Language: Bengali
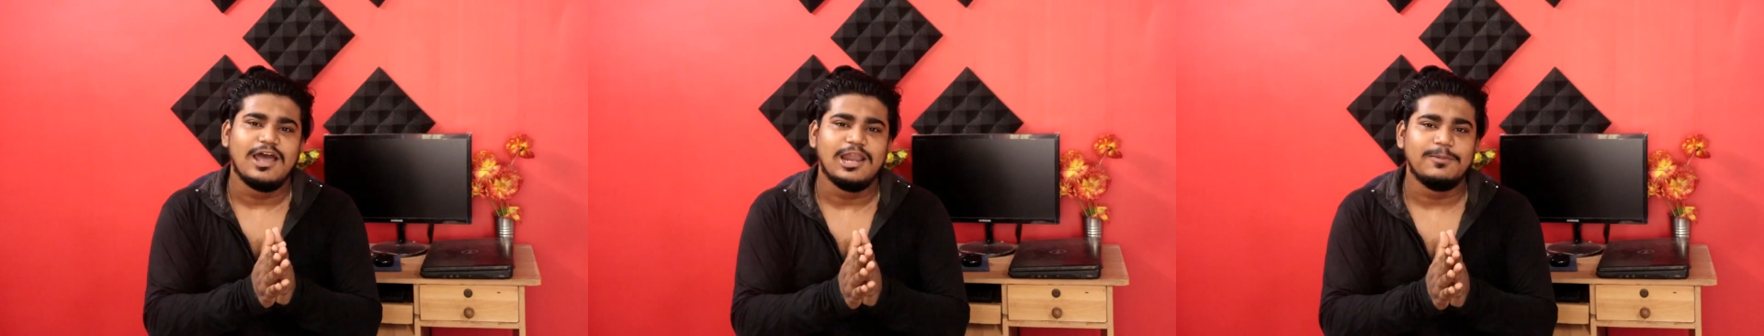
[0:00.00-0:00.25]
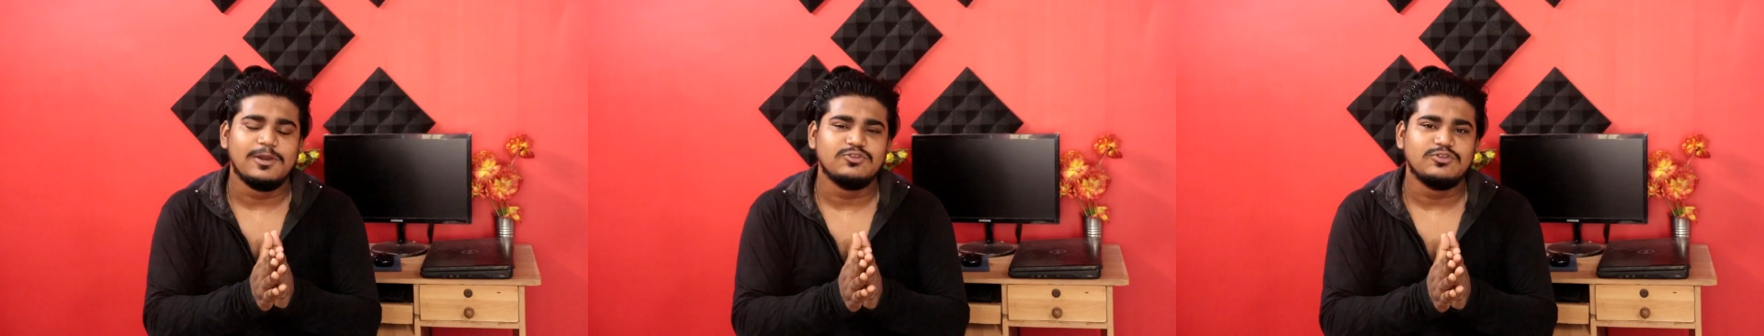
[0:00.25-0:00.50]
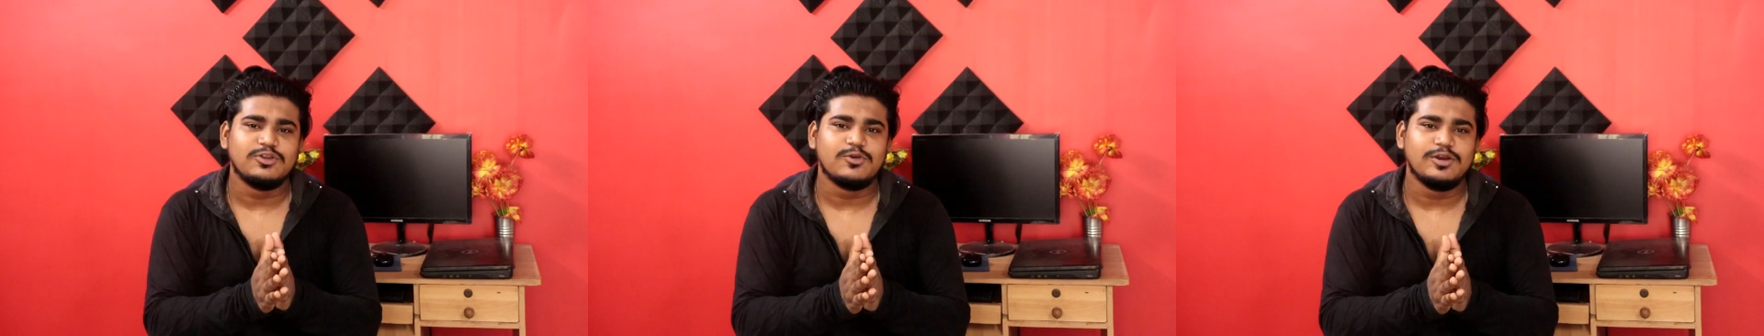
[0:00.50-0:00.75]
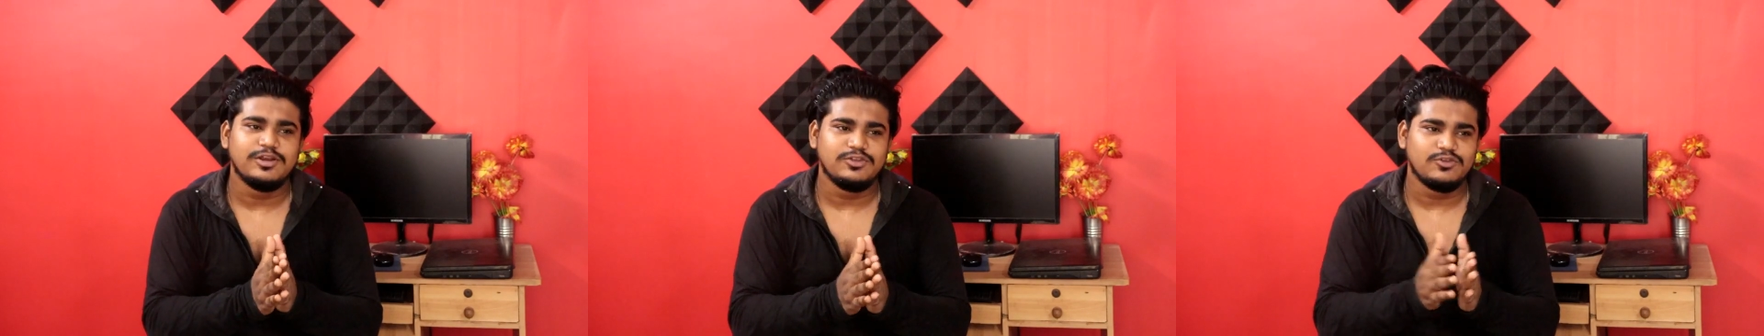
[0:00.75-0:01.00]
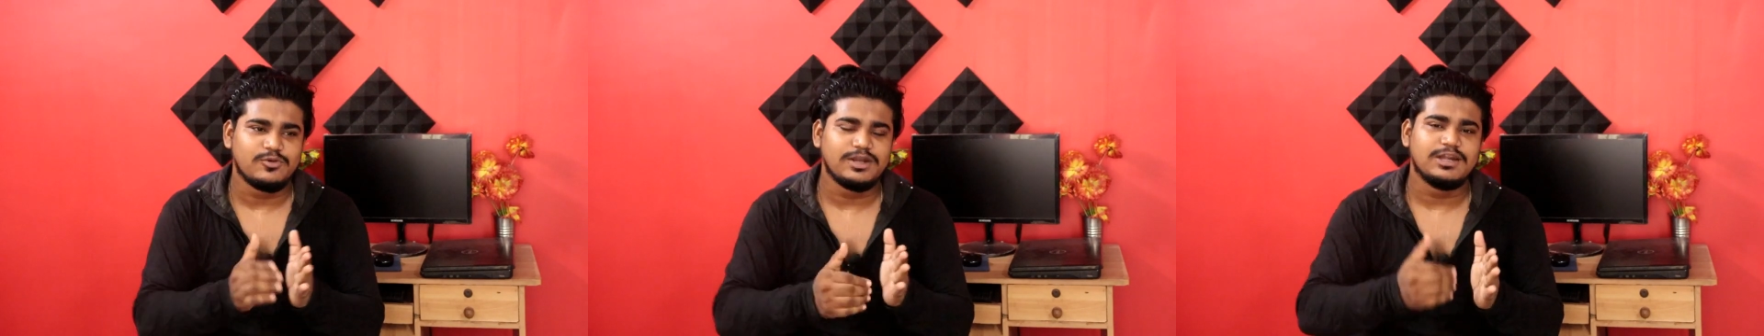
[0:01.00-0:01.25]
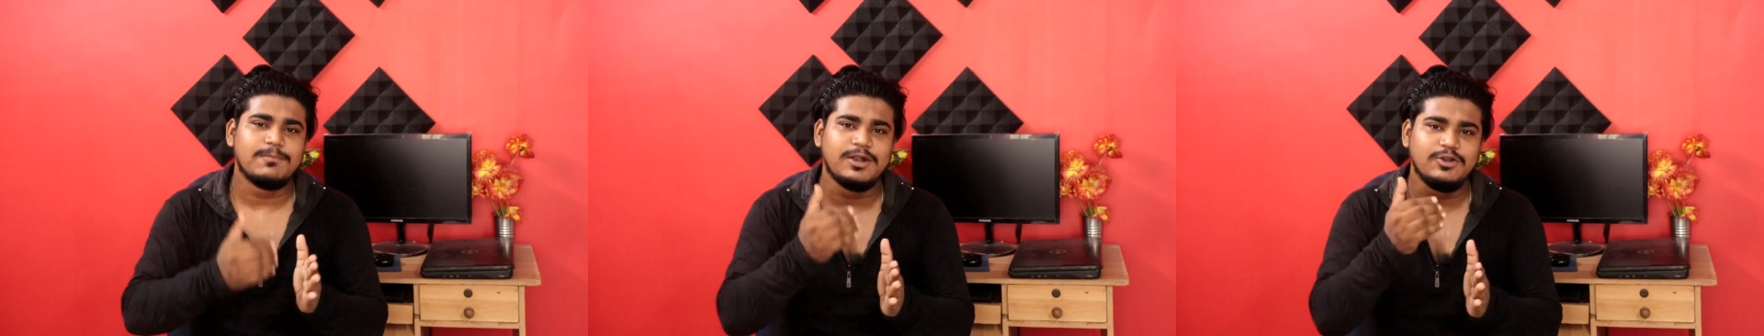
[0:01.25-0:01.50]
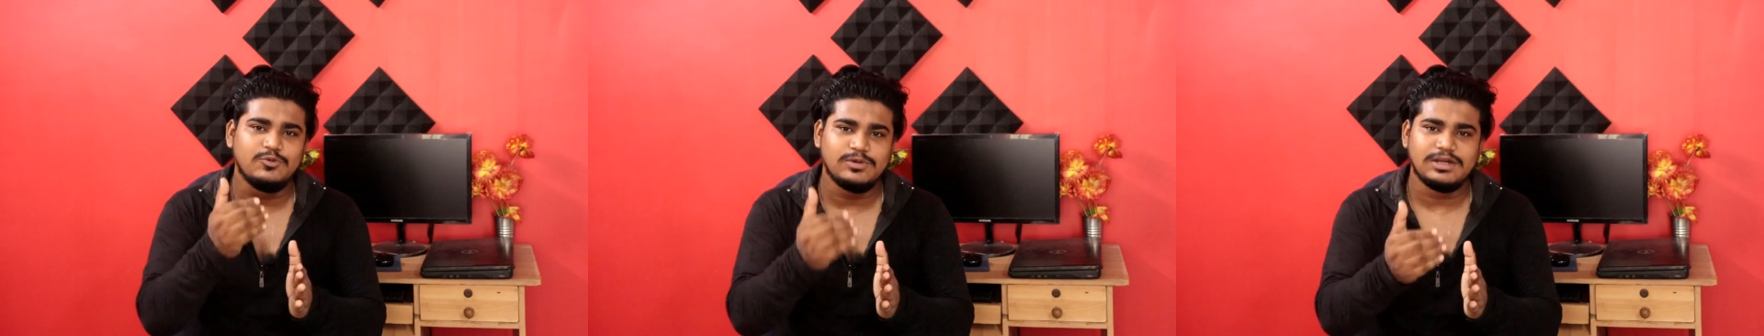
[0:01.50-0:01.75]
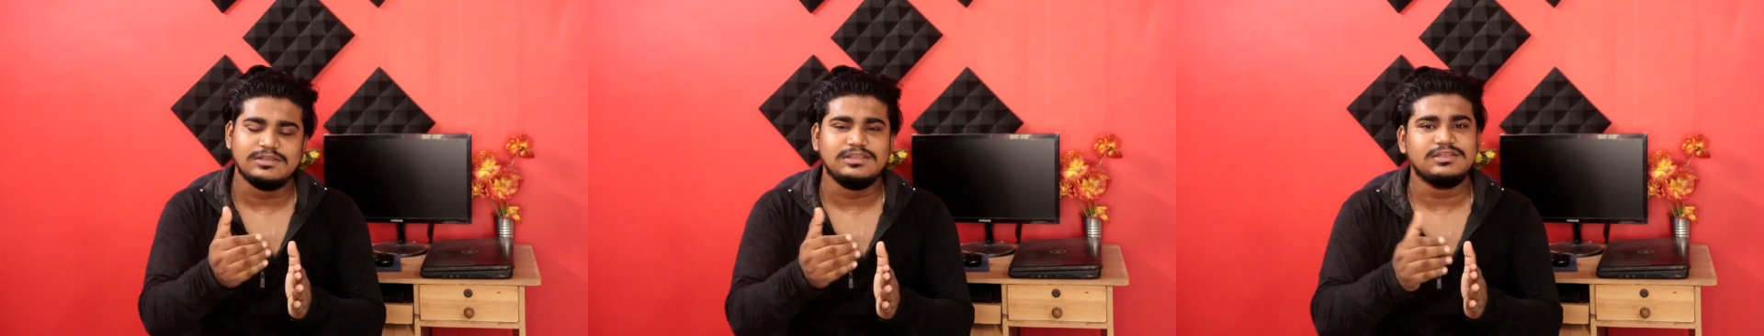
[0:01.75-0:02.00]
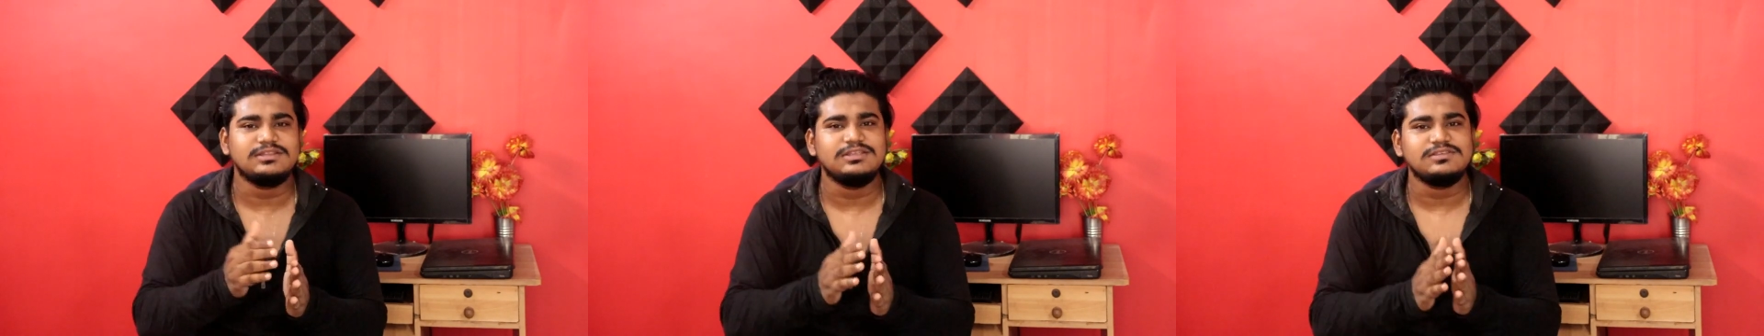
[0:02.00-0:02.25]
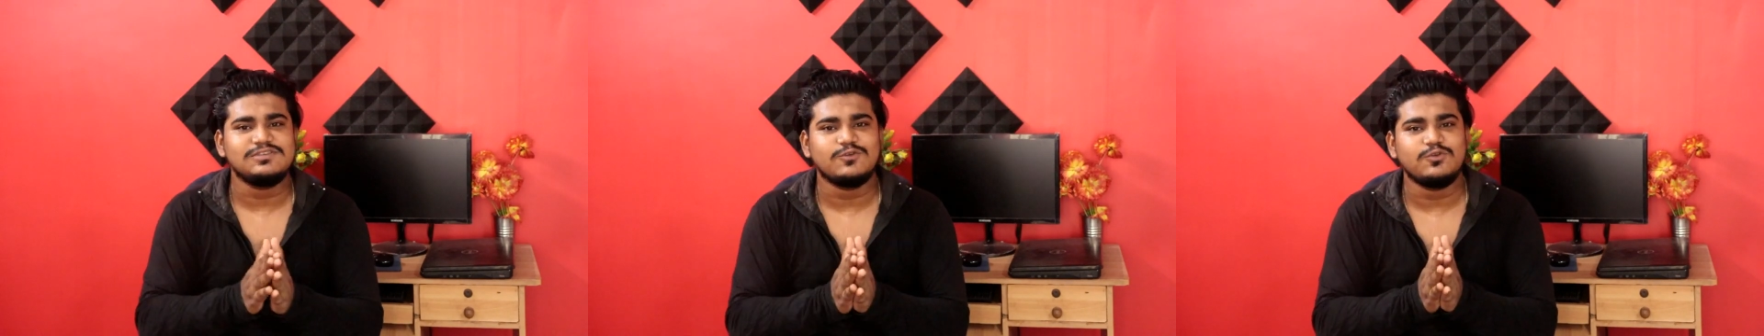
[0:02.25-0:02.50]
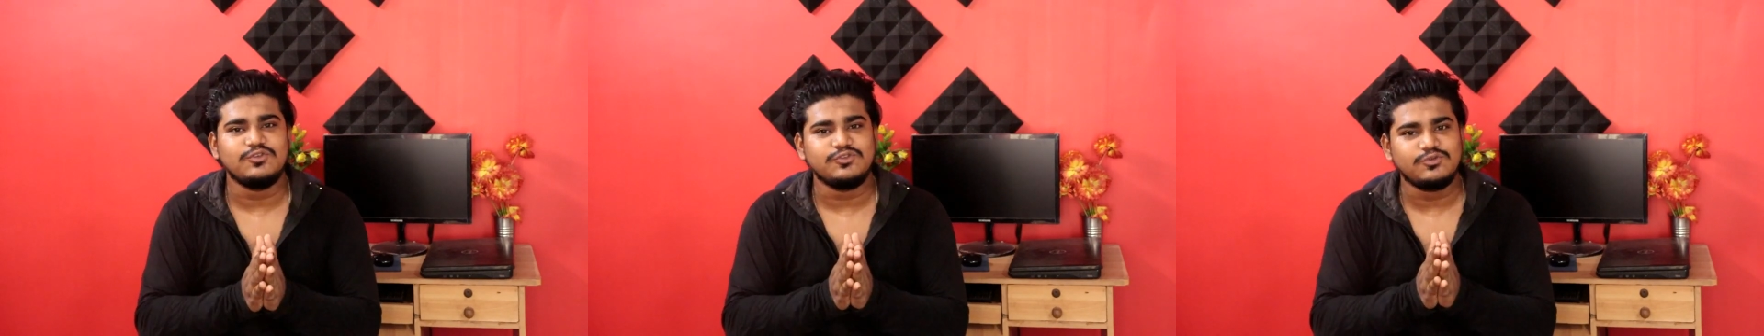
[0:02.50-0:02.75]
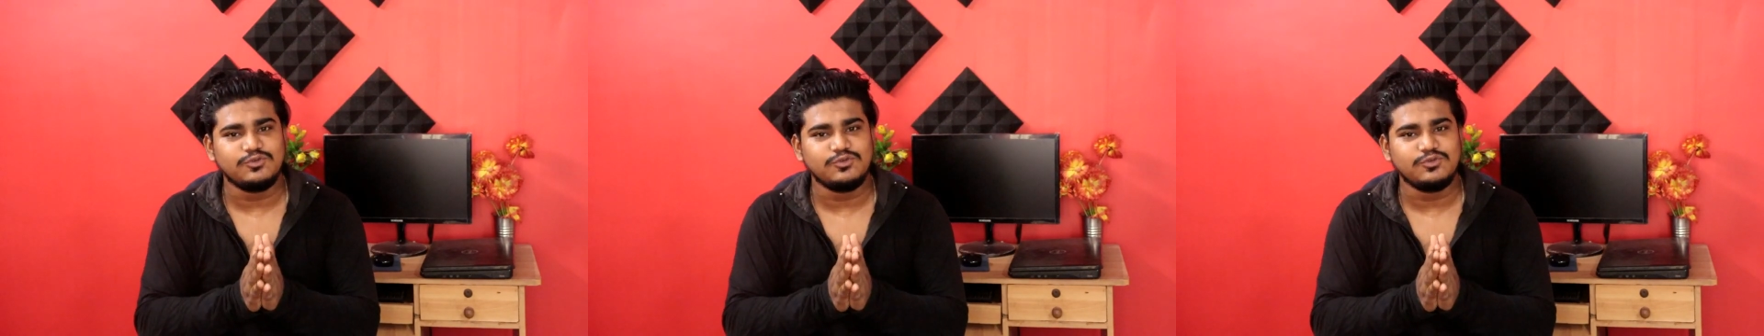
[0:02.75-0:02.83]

আলাপ আলোচনা করেনি যখন একটা পার্টিকুলার ডেট দিচ্ছে কোনো